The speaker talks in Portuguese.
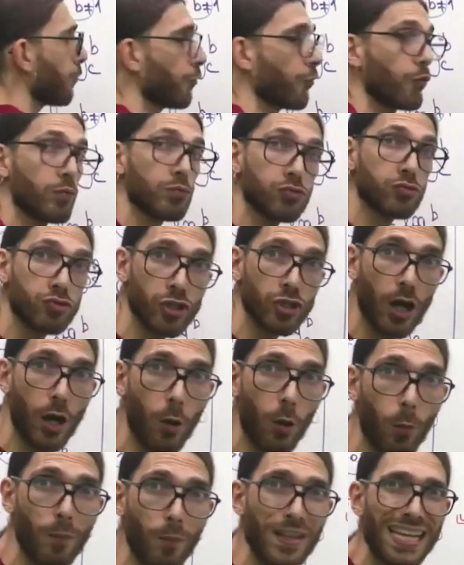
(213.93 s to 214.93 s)

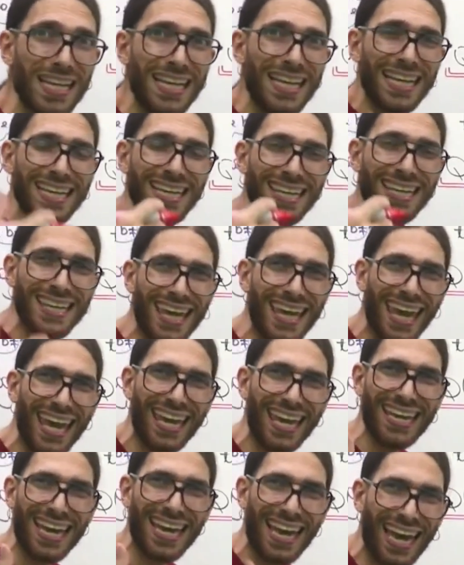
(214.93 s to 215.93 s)
função:
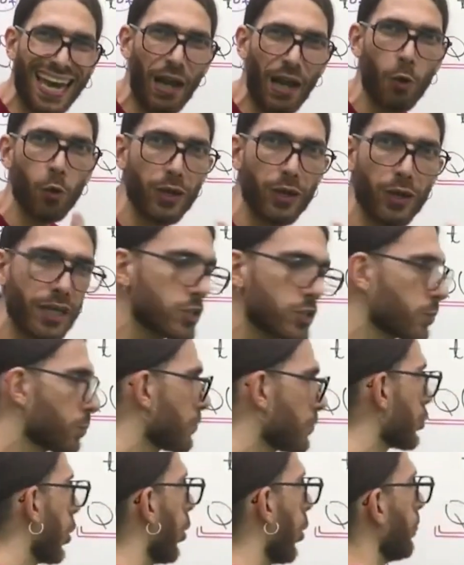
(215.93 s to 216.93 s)
quem é o
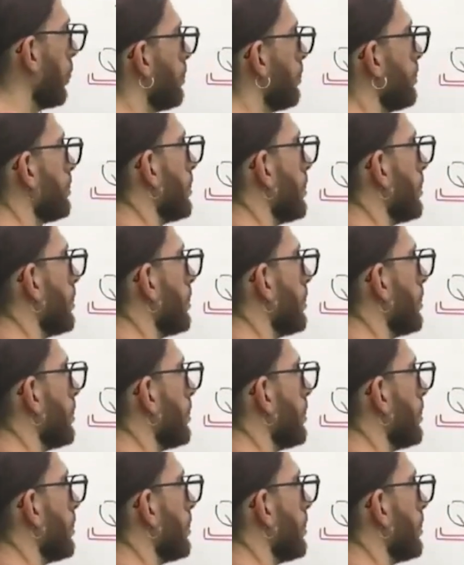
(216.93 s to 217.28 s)
Y